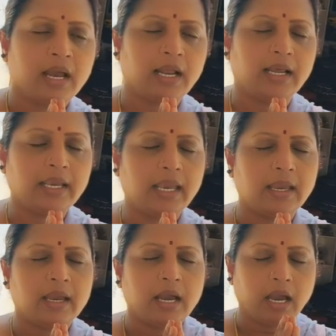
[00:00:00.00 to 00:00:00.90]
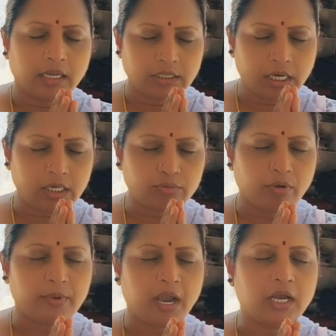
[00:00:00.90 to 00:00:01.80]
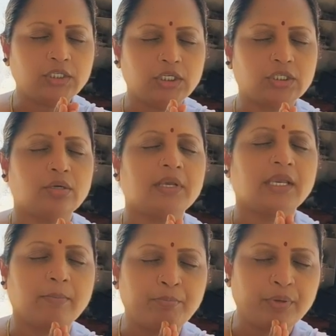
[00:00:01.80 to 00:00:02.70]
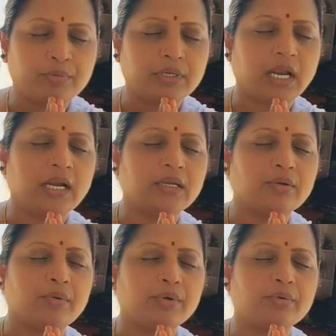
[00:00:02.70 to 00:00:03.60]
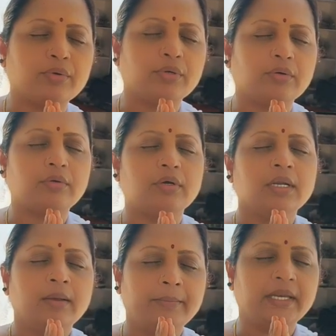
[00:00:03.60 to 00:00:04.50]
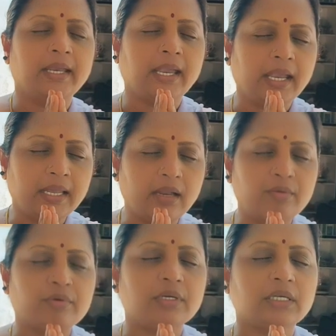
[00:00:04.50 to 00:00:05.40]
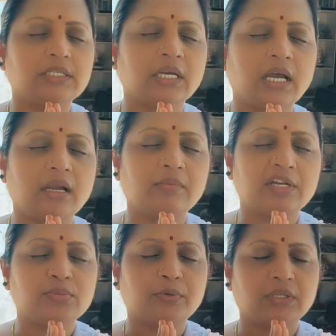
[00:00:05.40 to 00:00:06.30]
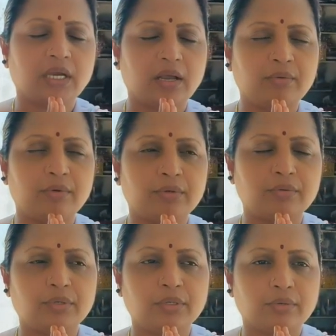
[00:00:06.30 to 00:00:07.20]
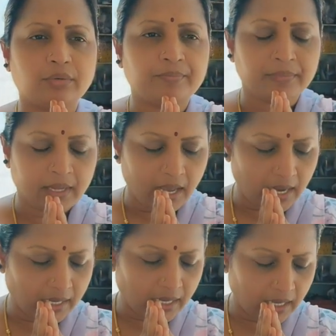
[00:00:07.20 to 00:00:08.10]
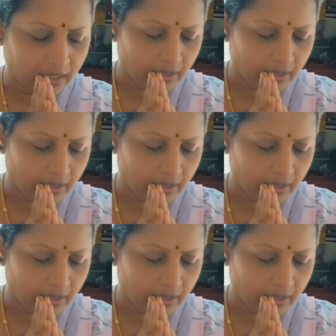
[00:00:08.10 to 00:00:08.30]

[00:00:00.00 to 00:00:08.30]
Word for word: అలాగే ఆంజనేయుల స్వామి ఆశీస్సులు మీకు ఎప్పుడు ఉండాలని కోరుకుంటూ మీరు ఏదనుకుంటే జరగాలని మనస్ఫూర్తిగా కోరుకుంటూ అలాగే